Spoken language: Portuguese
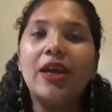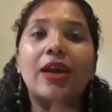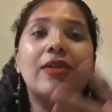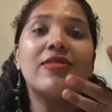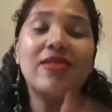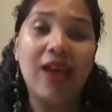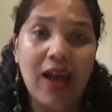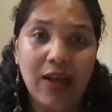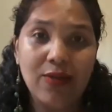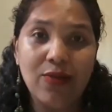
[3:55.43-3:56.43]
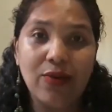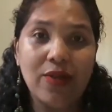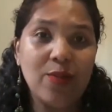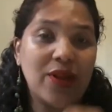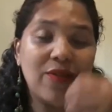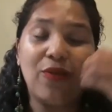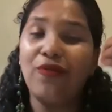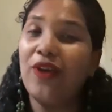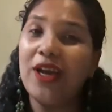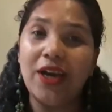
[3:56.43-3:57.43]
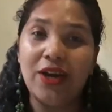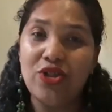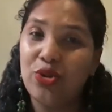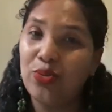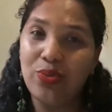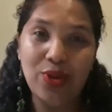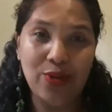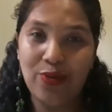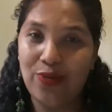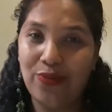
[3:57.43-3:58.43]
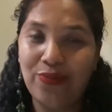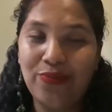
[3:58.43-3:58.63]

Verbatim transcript: cansaço, respiração ofegante, tudo isso.